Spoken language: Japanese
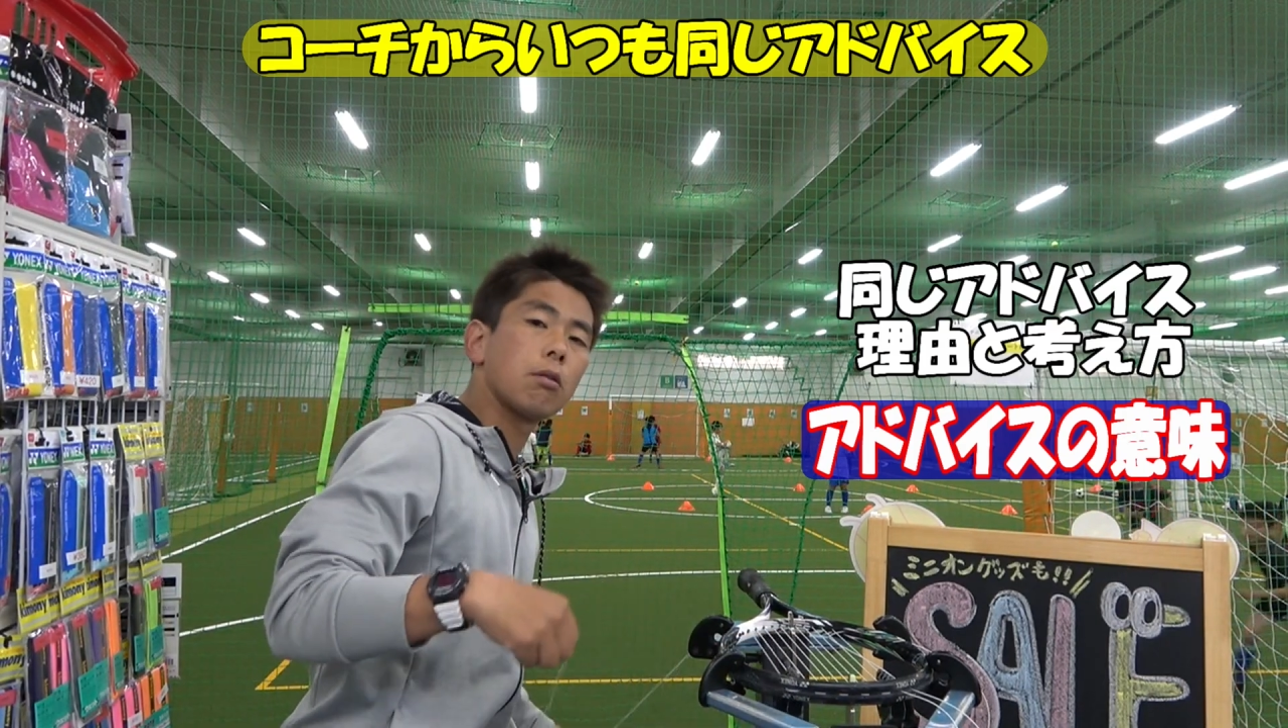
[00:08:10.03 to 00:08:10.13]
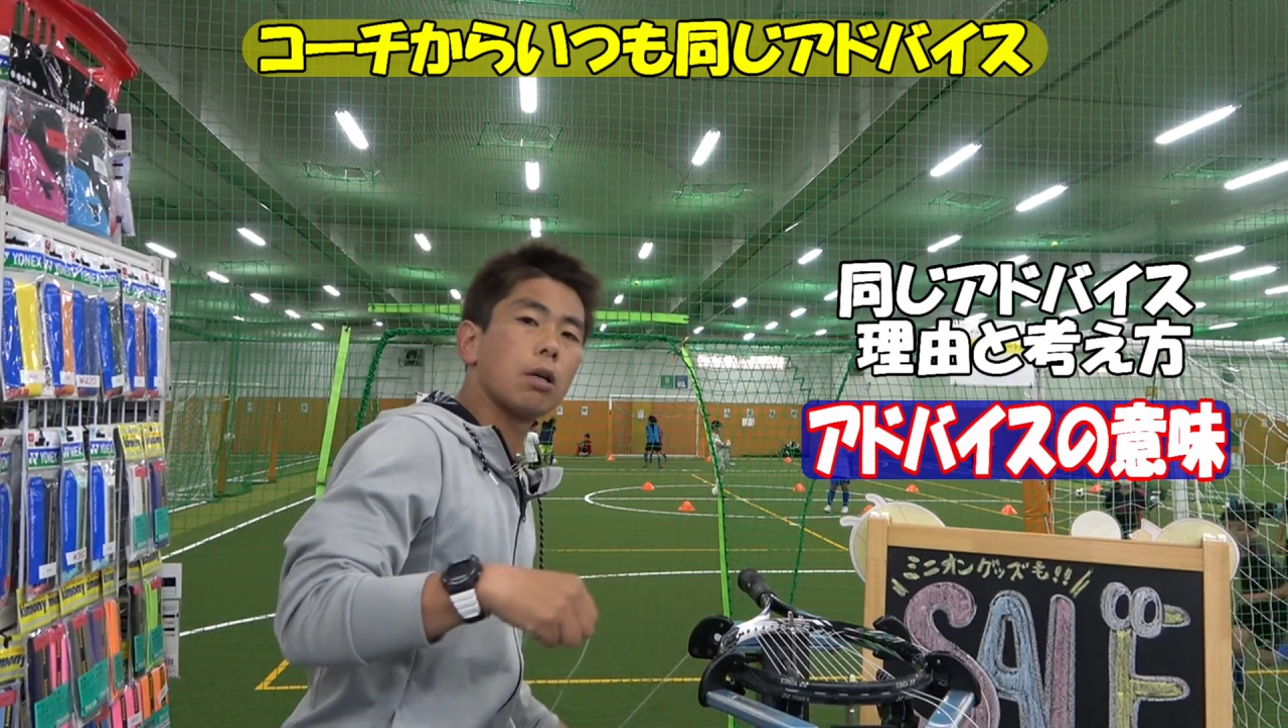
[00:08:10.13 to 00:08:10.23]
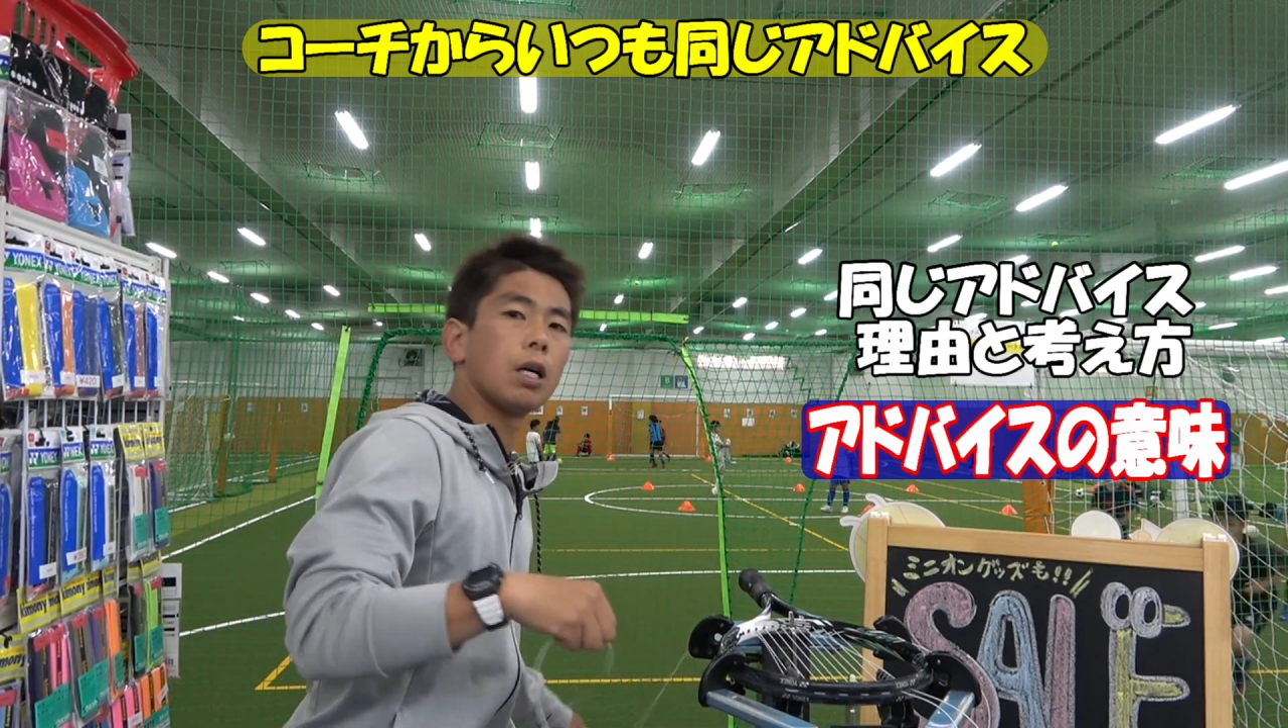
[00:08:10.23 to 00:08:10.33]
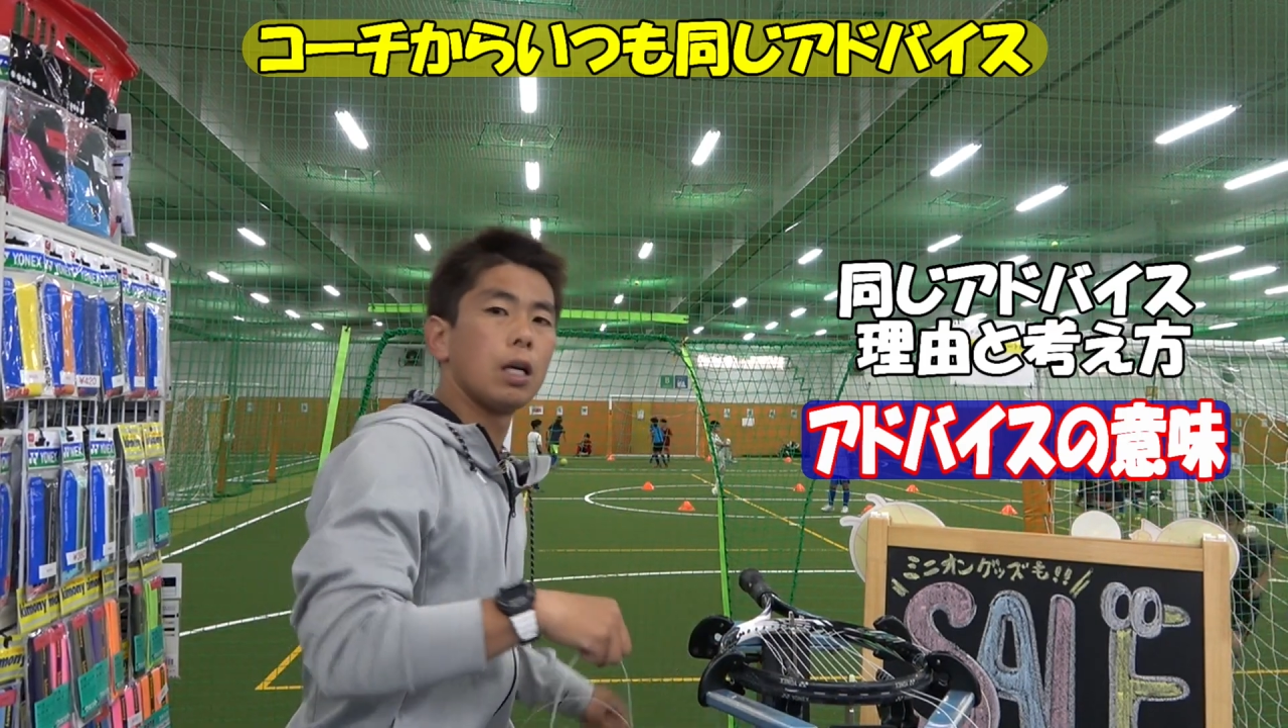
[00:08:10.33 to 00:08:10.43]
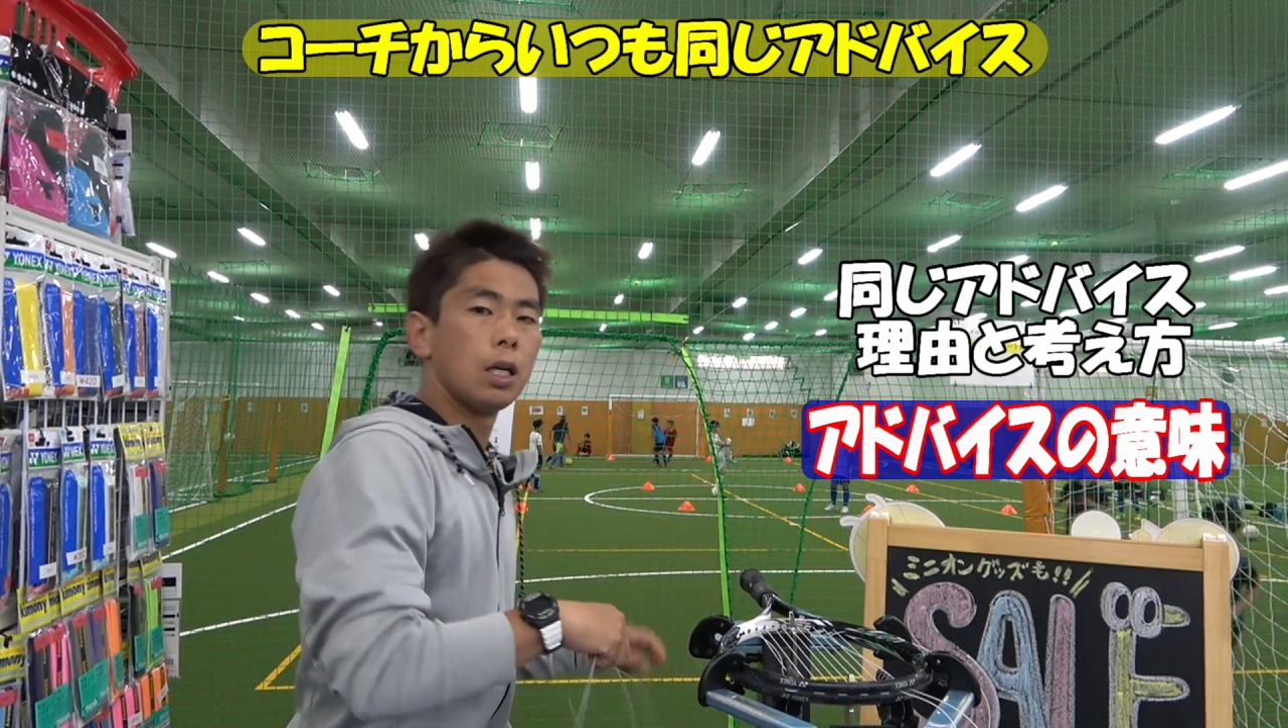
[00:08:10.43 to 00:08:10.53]

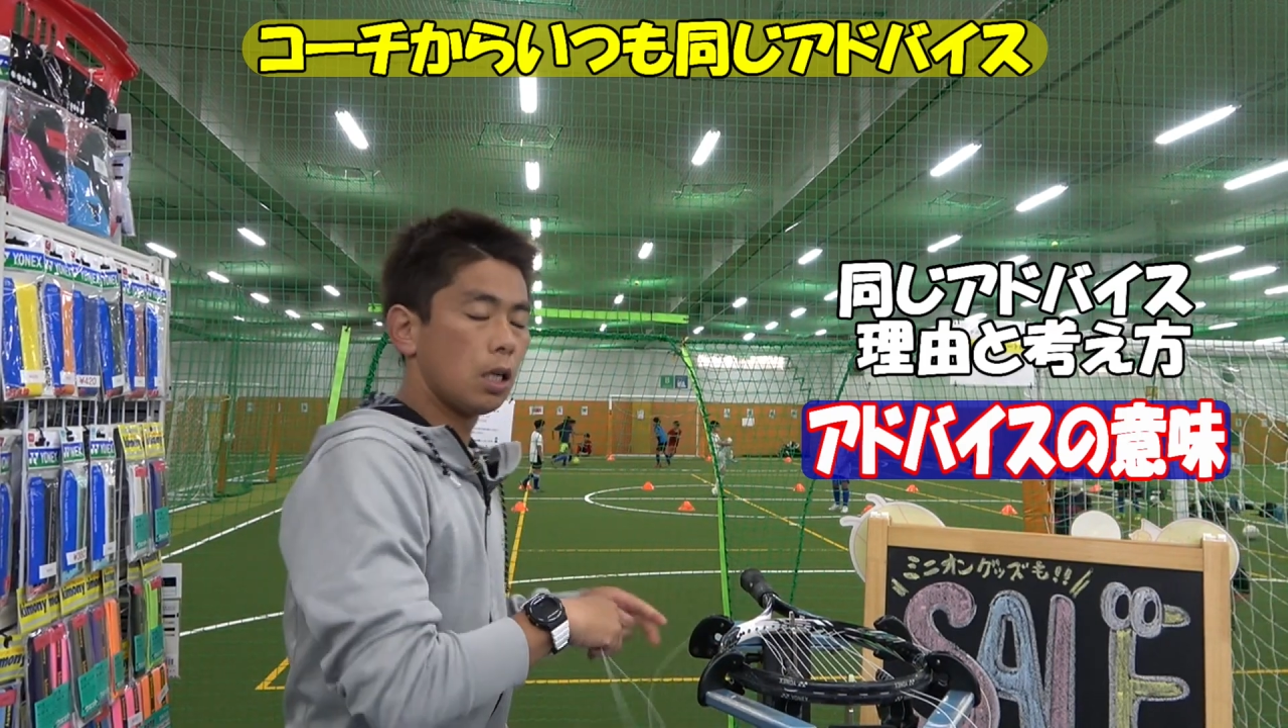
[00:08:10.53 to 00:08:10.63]
は